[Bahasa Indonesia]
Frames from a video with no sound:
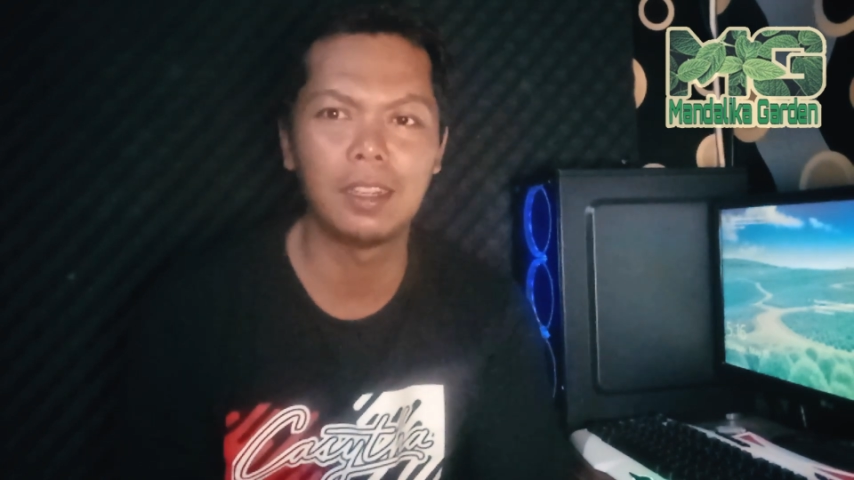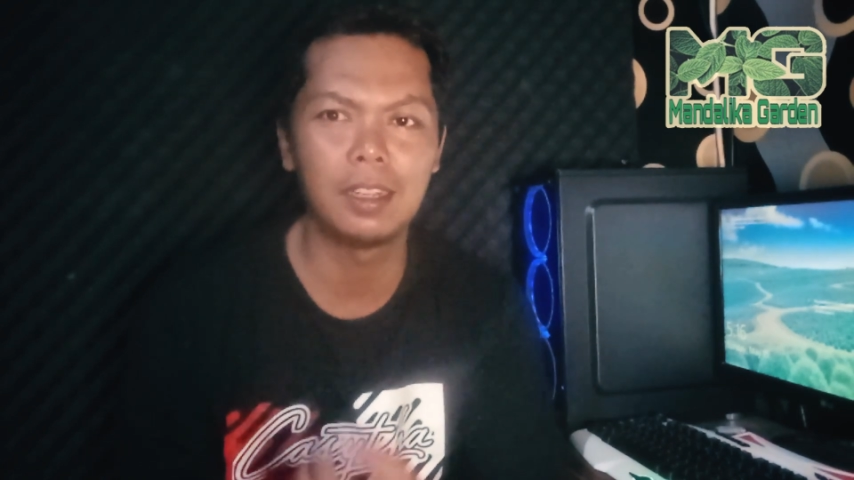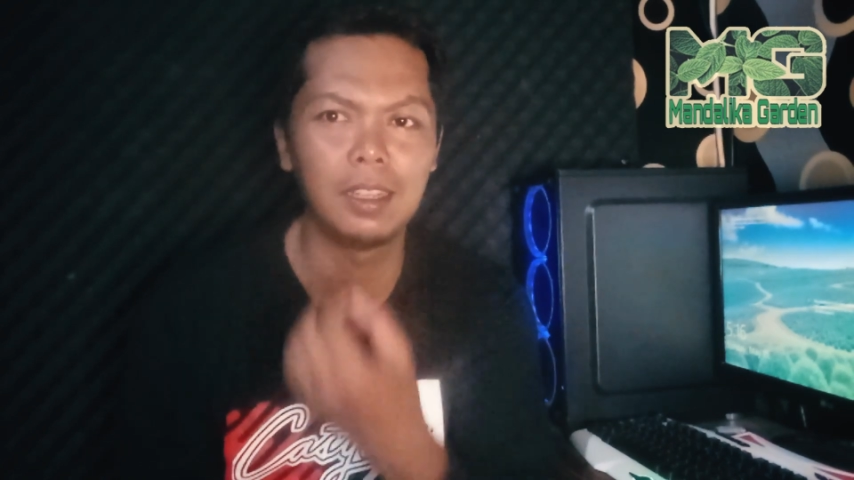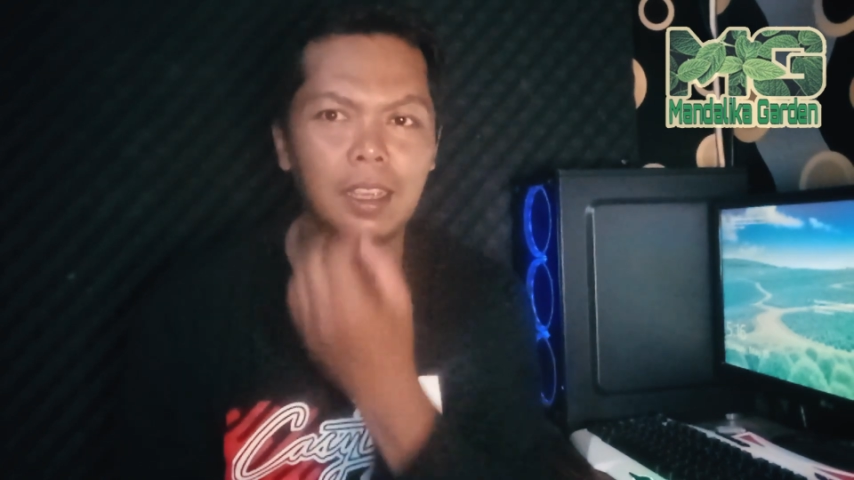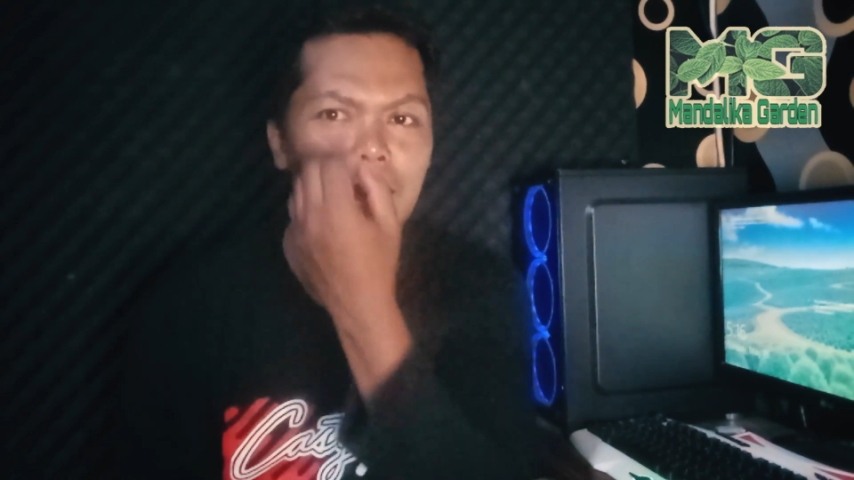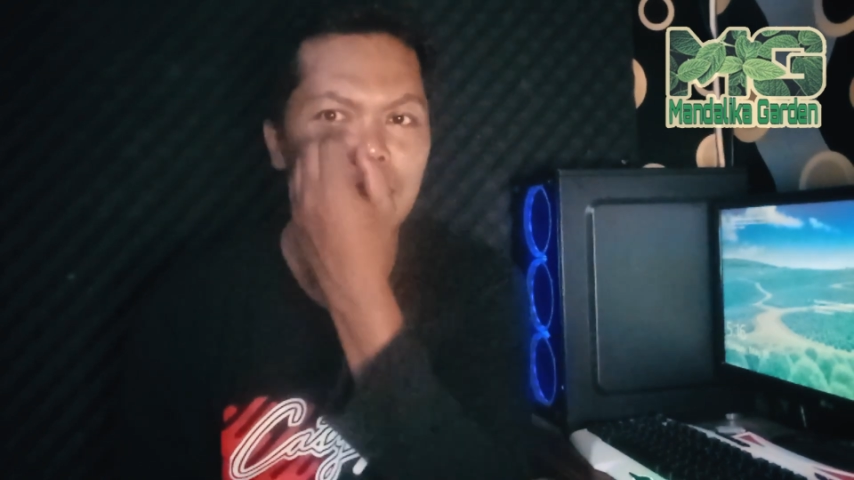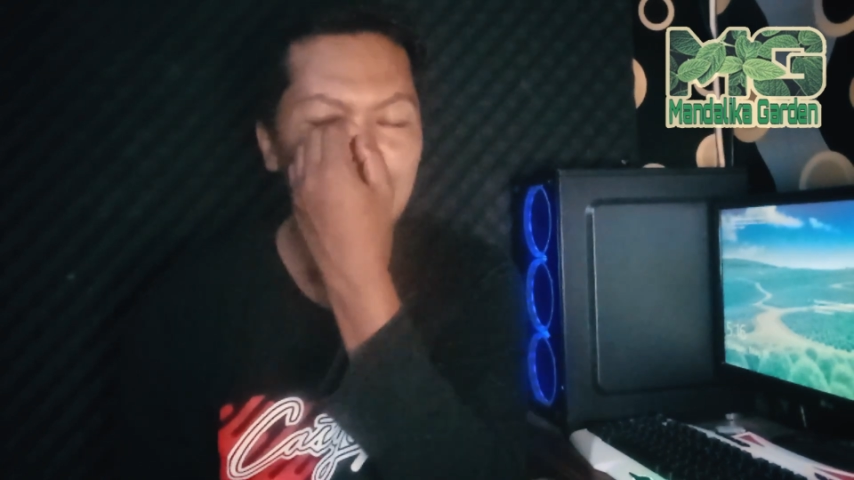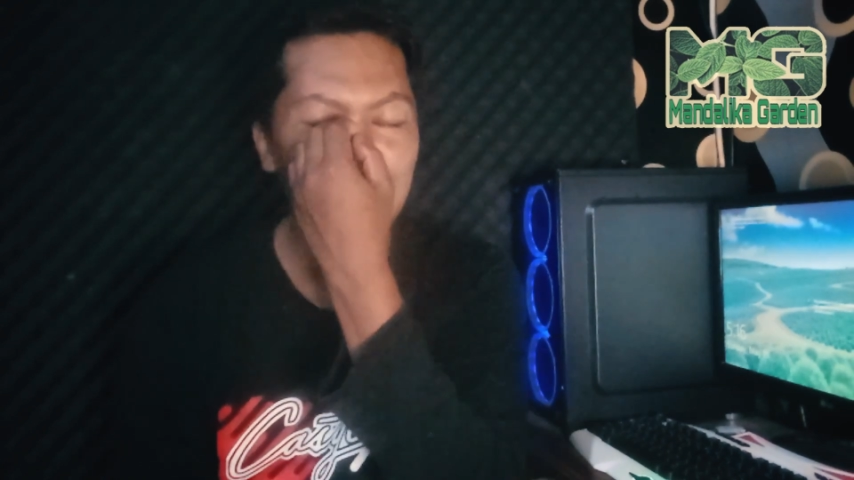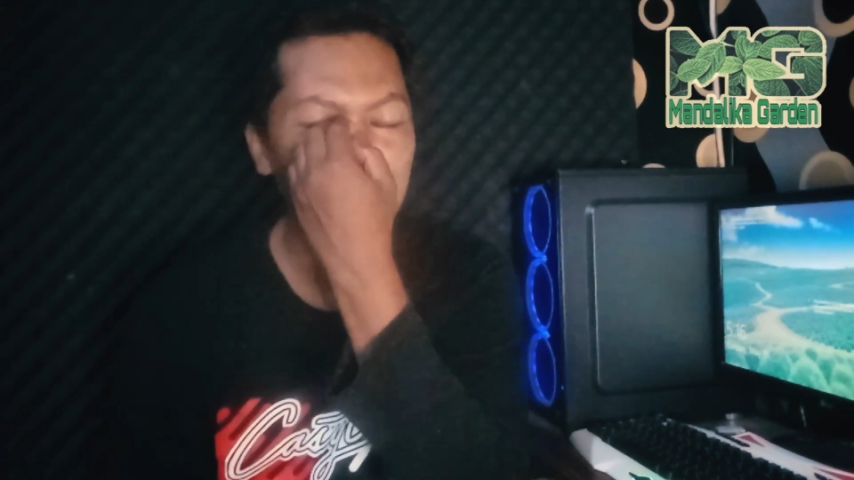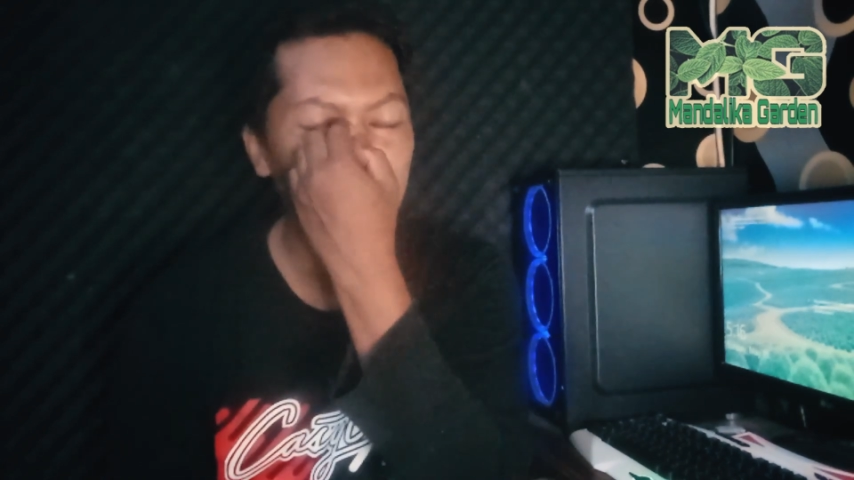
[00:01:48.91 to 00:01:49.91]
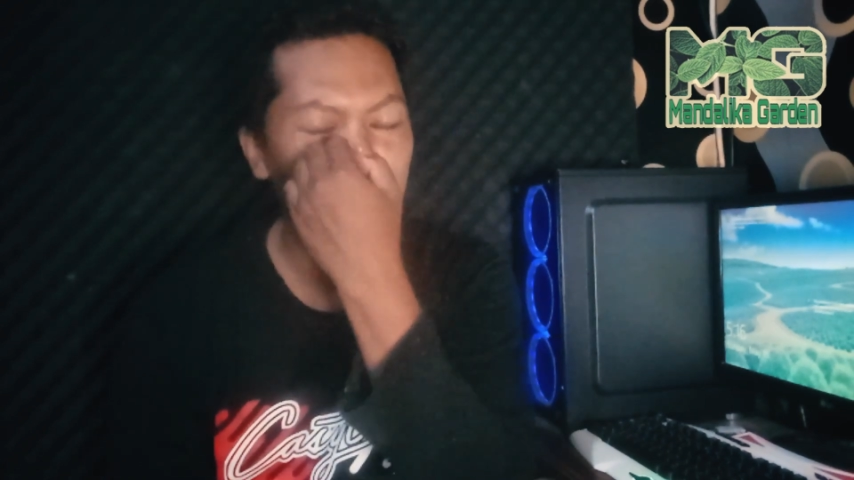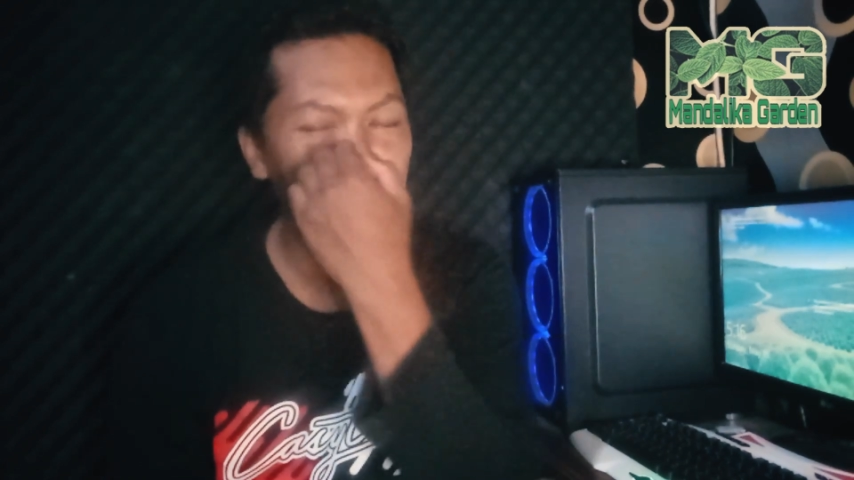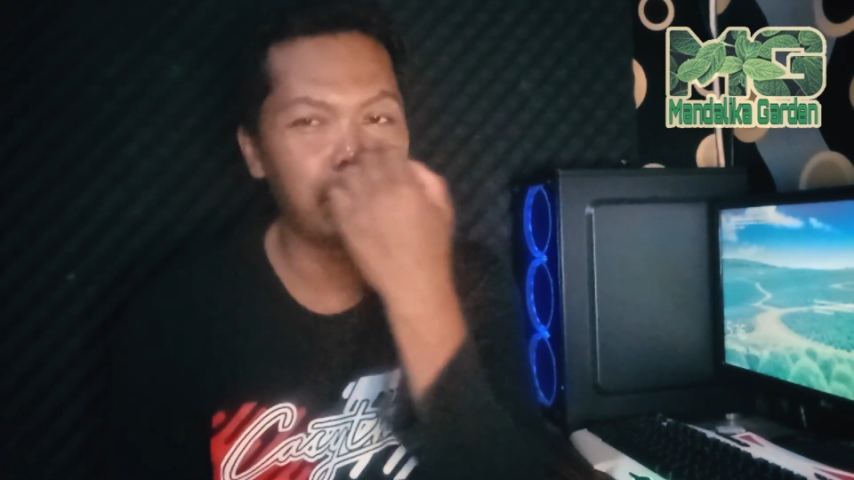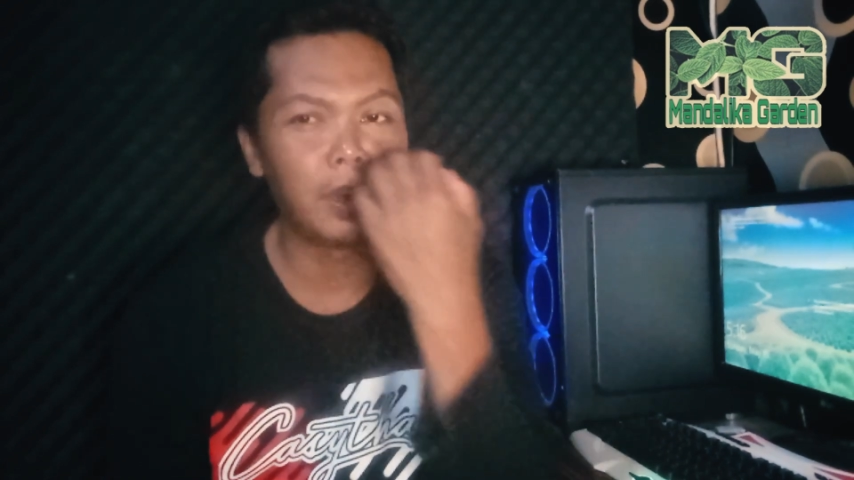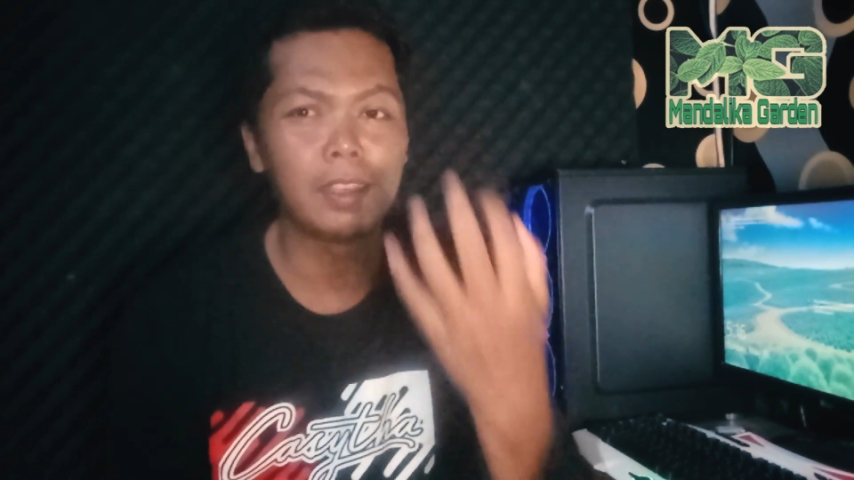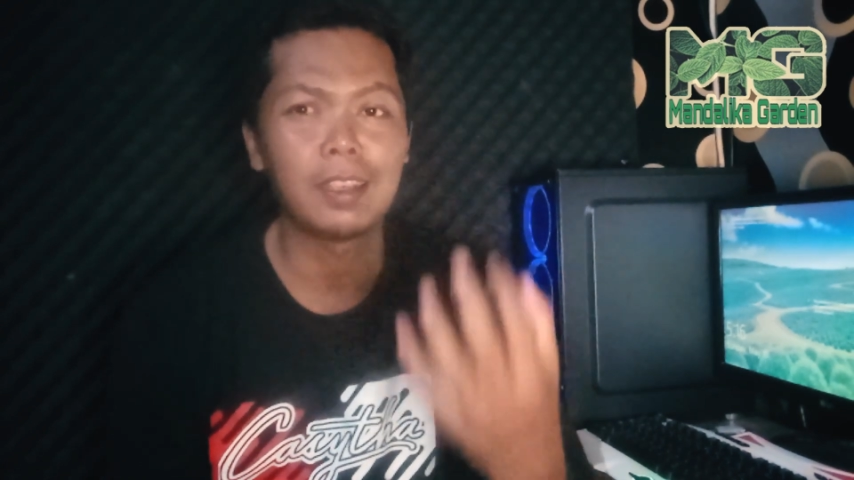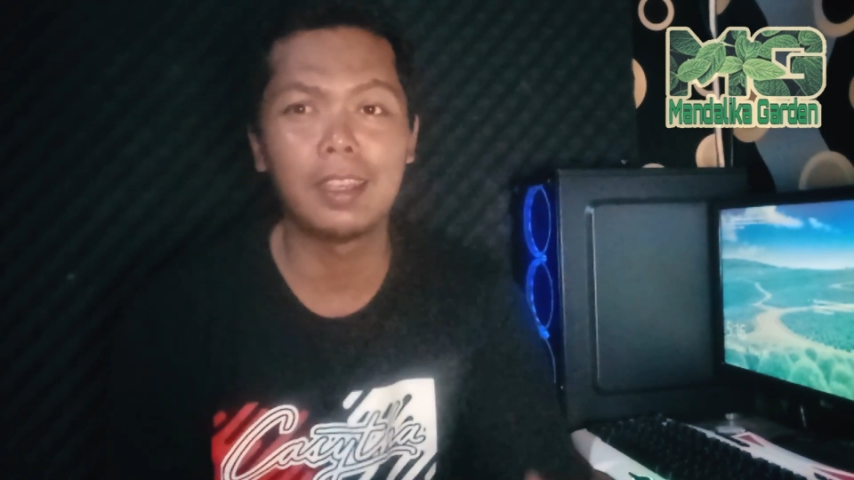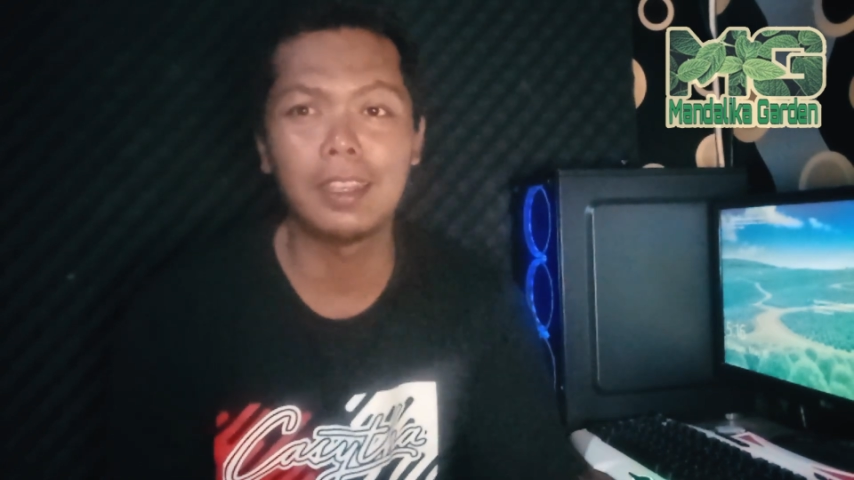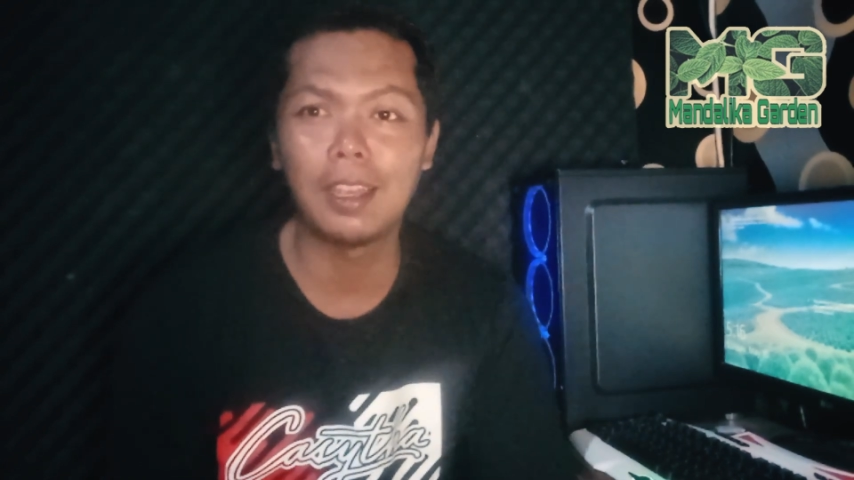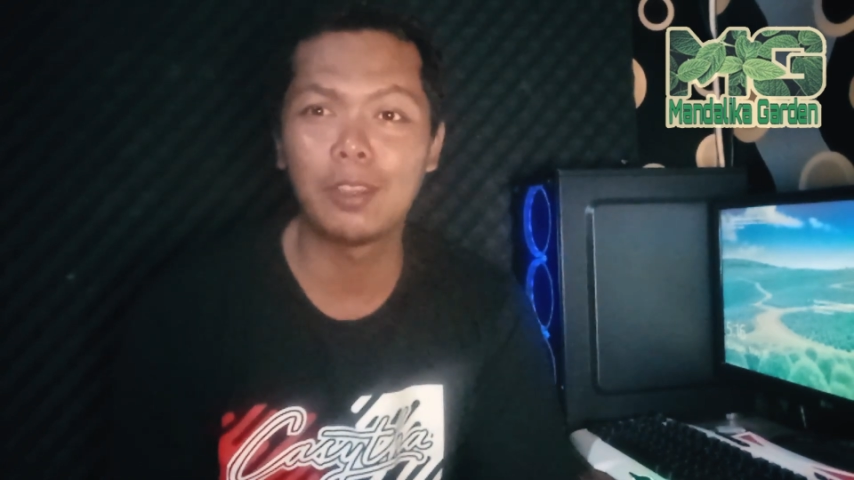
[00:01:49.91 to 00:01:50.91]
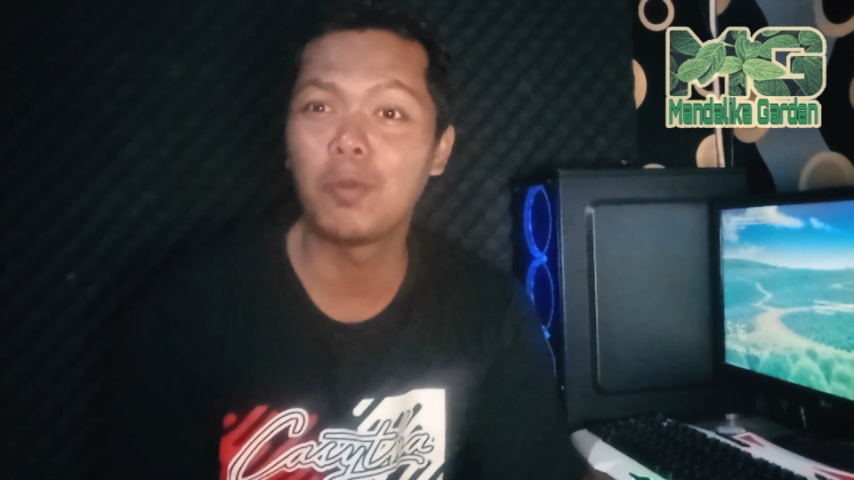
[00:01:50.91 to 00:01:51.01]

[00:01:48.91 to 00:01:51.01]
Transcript: jadi uh, mungkin bahasanya